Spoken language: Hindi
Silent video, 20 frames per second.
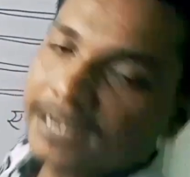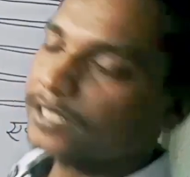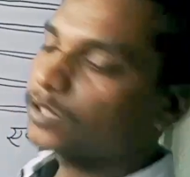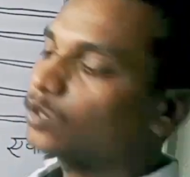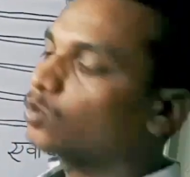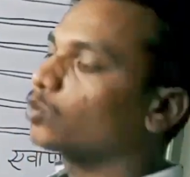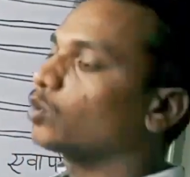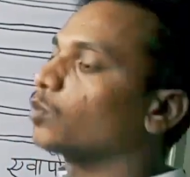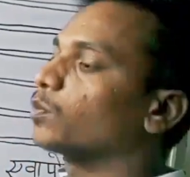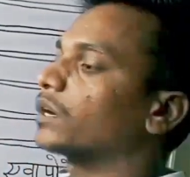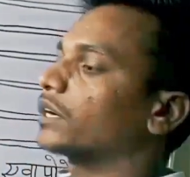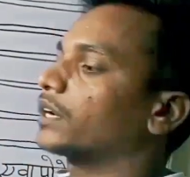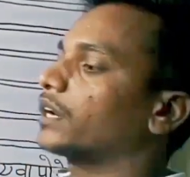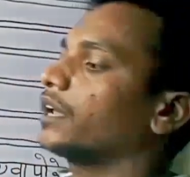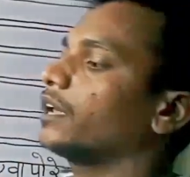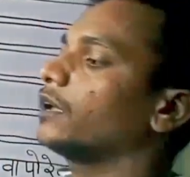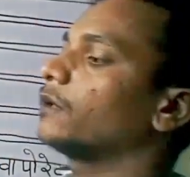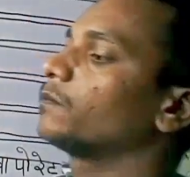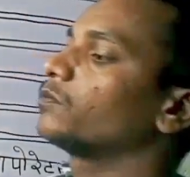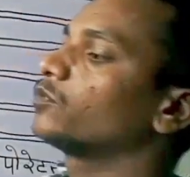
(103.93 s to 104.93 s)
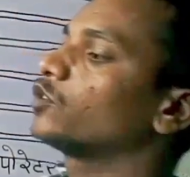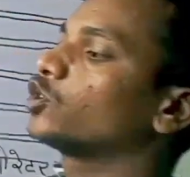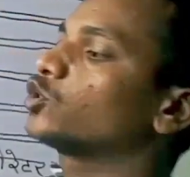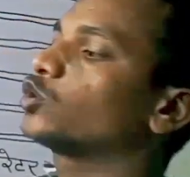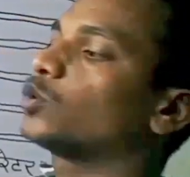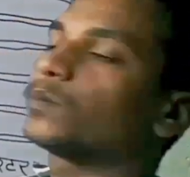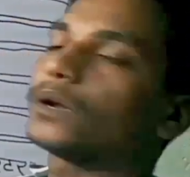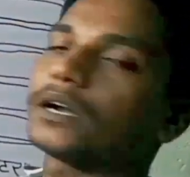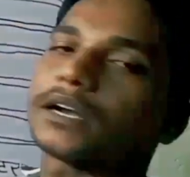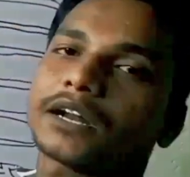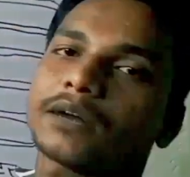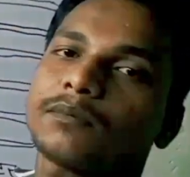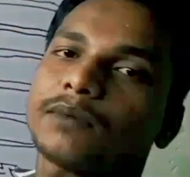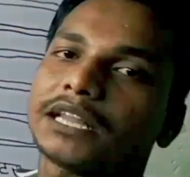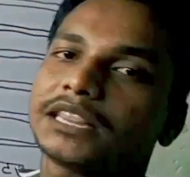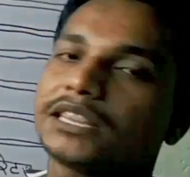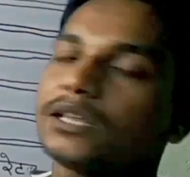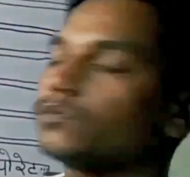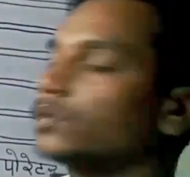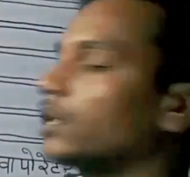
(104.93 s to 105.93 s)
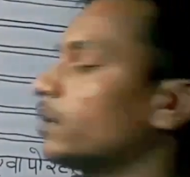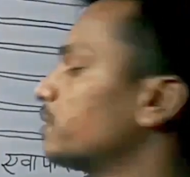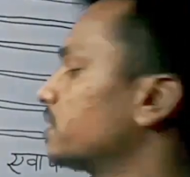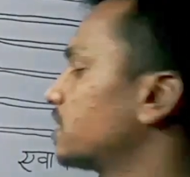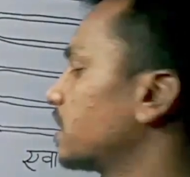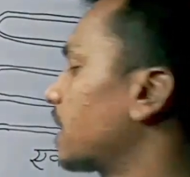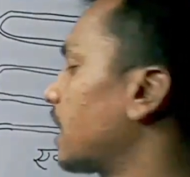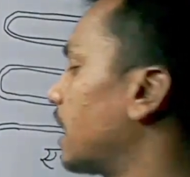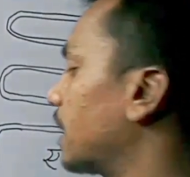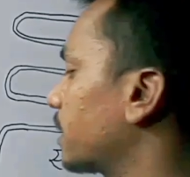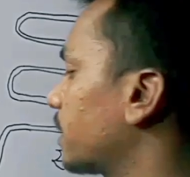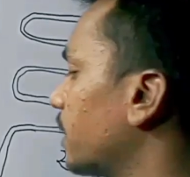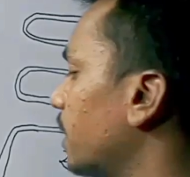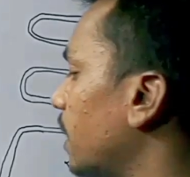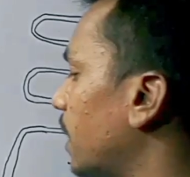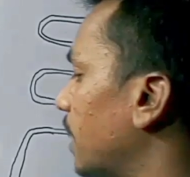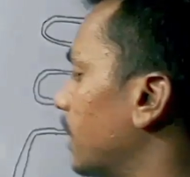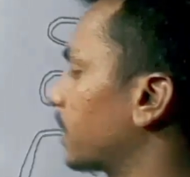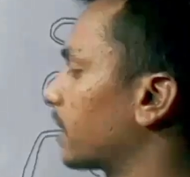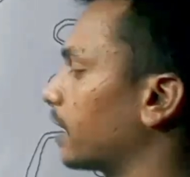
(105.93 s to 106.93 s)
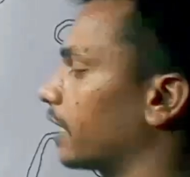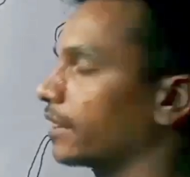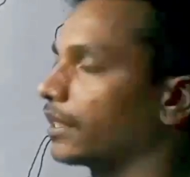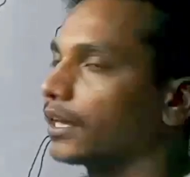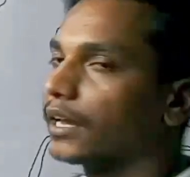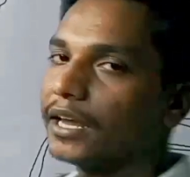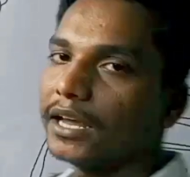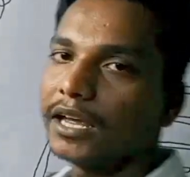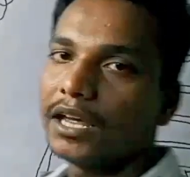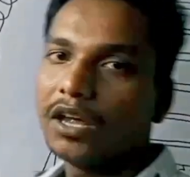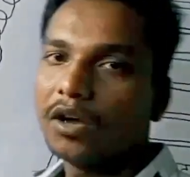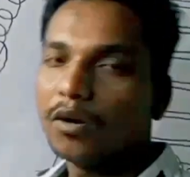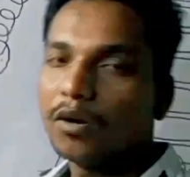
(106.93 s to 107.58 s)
तरह के टूप कटर है तो टूप कटर के माध्यम से हम इसे काट कर अलग कर देंगे